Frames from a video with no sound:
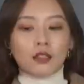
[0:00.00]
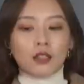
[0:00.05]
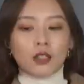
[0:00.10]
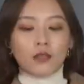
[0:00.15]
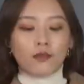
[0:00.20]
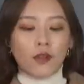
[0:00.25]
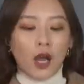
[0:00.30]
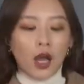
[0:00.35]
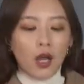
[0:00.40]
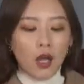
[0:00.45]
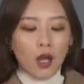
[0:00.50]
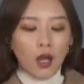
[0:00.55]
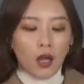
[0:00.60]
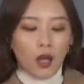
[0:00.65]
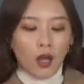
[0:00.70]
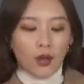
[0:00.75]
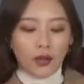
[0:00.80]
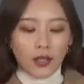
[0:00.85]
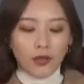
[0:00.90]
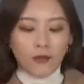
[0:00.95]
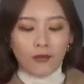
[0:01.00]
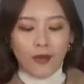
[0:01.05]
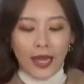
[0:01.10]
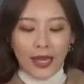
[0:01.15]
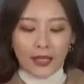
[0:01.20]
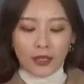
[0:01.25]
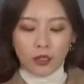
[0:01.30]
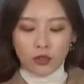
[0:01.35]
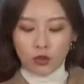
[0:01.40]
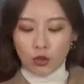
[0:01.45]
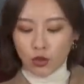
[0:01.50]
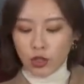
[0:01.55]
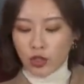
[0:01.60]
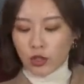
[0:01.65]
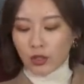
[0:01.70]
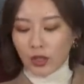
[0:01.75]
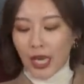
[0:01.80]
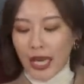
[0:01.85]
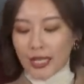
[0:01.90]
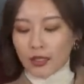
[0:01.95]
的地方。呃，另外呢，就
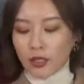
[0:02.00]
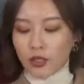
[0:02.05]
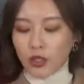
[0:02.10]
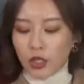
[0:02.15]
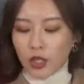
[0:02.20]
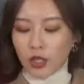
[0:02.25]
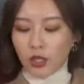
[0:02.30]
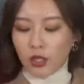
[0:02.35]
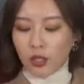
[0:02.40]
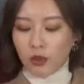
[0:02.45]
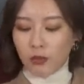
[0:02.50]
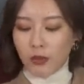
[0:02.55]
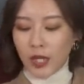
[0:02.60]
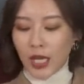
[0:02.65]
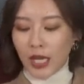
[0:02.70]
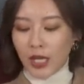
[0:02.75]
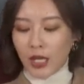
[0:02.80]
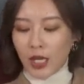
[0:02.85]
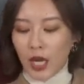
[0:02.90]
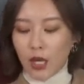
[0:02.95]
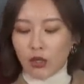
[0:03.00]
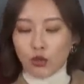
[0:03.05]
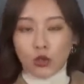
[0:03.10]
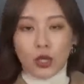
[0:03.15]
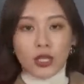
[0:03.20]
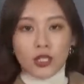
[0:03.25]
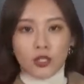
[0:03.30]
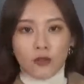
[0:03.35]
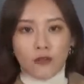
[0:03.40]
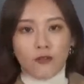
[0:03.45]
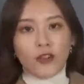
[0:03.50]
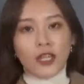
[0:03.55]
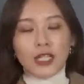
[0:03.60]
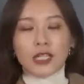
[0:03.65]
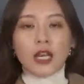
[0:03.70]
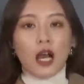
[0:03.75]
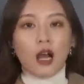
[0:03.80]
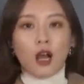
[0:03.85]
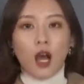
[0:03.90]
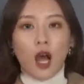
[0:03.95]
是它的这个面料算是非
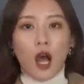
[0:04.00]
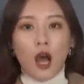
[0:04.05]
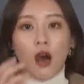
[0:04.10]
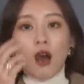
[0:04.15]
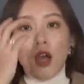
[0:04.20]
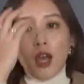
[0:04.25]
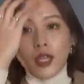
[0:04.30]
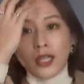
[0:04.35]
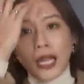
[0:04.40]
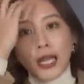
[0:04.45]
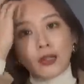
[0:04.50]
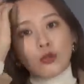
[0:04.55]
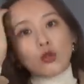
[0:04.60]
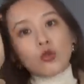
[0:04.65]
常好，它